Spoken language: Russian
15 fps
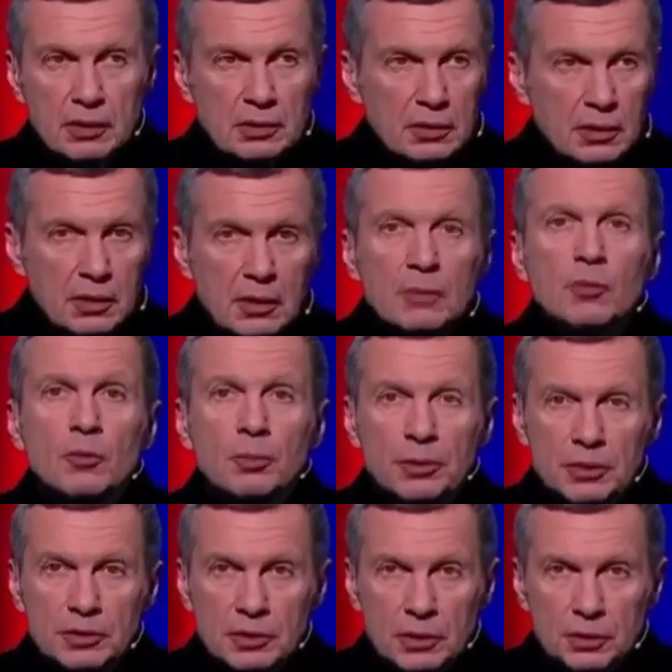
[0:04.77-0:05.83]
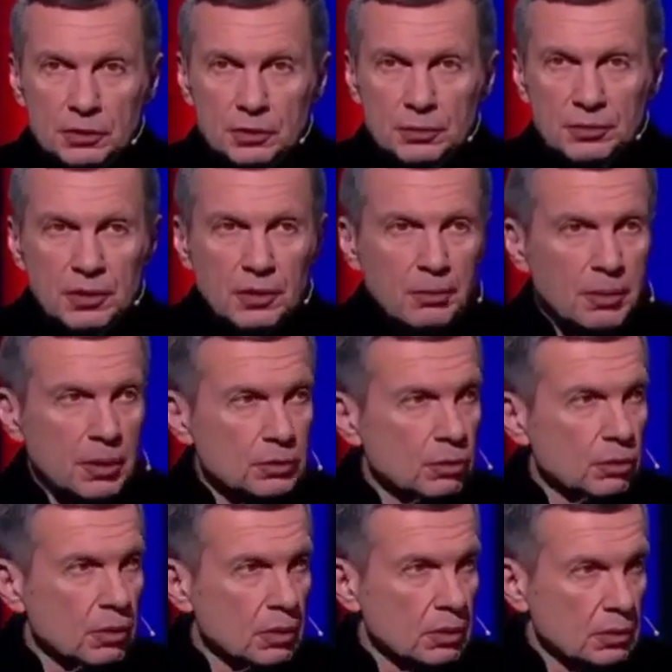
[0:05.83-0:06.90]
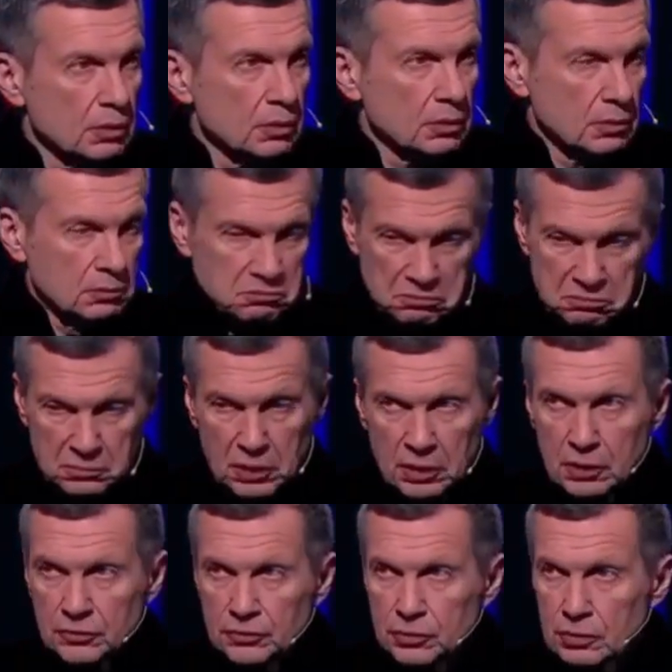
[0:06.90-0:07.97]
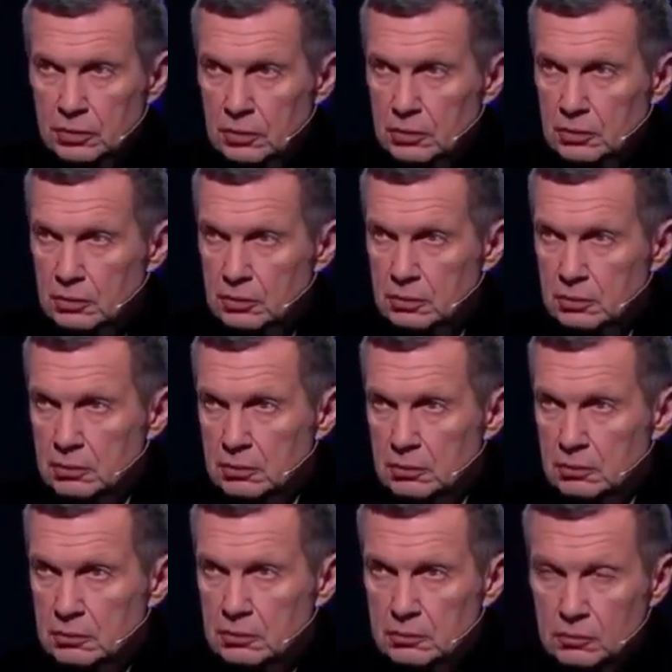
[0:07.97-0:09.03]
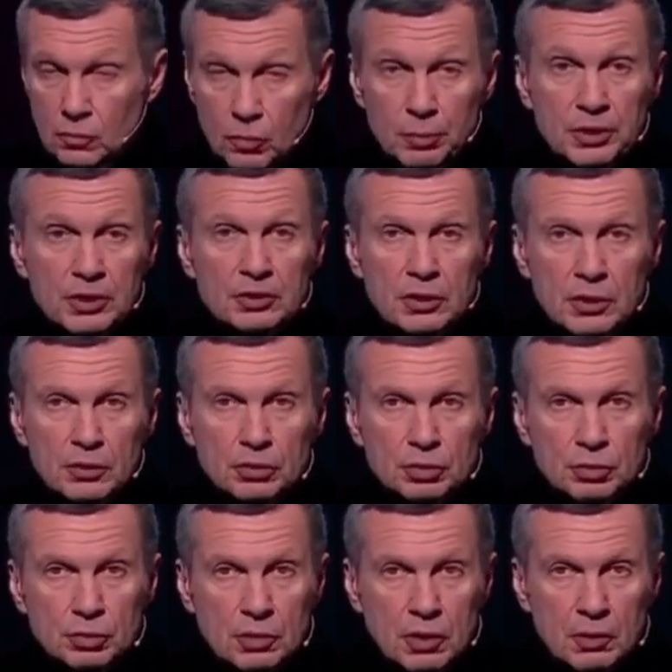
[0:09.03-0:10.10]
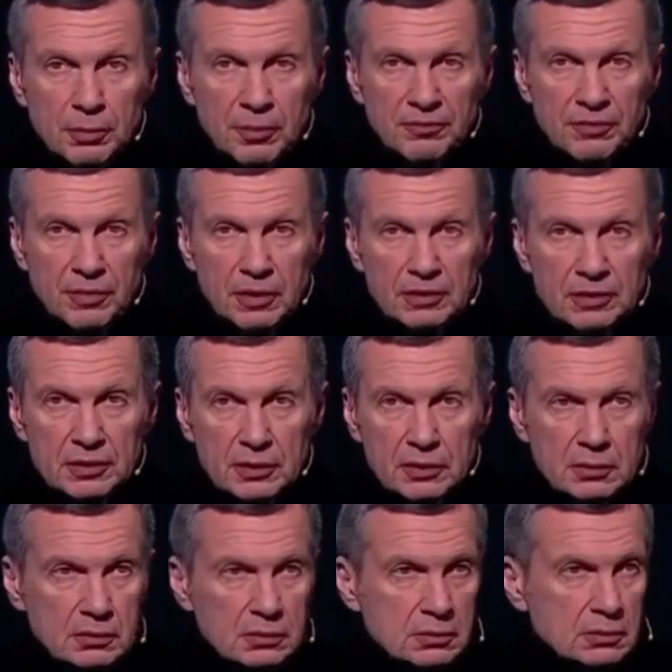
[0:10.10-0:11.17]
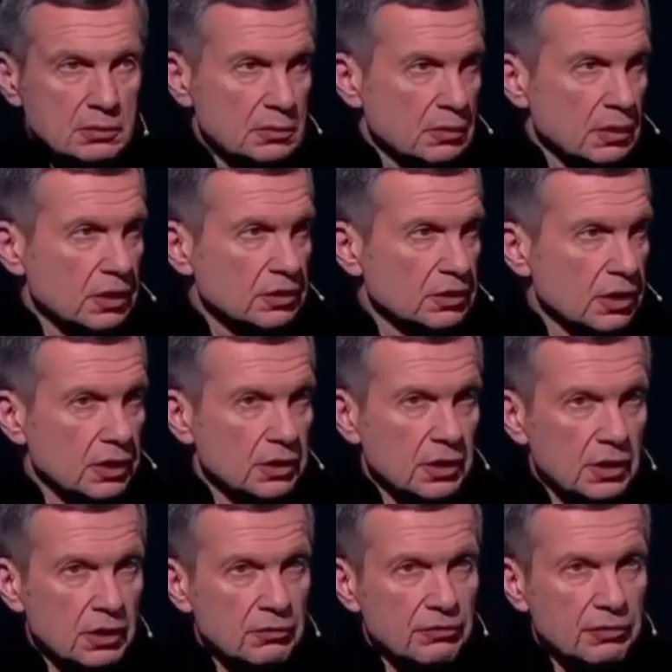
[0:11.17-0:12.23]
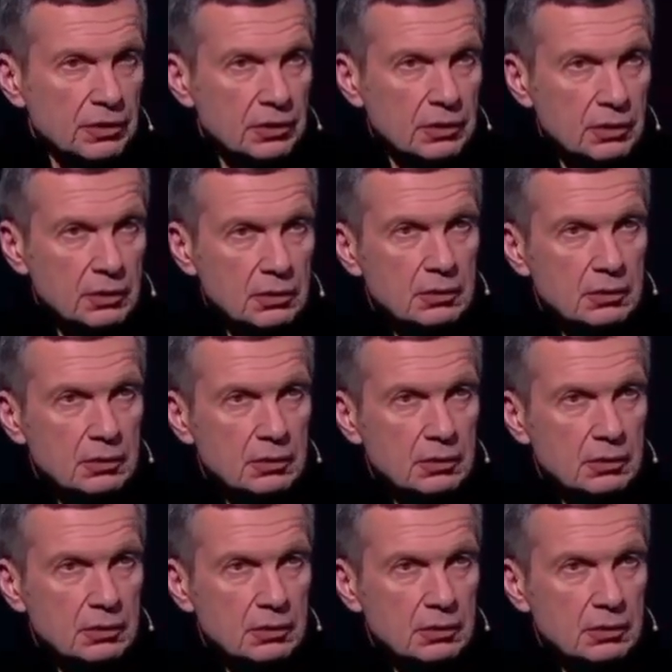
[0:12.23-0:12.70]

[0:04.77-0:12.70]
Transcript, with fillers: танки, а я бы упреждающим долбанул. Вот и я про то же. Да и все. Упреждающий удар по Франции, как стороне конфликта.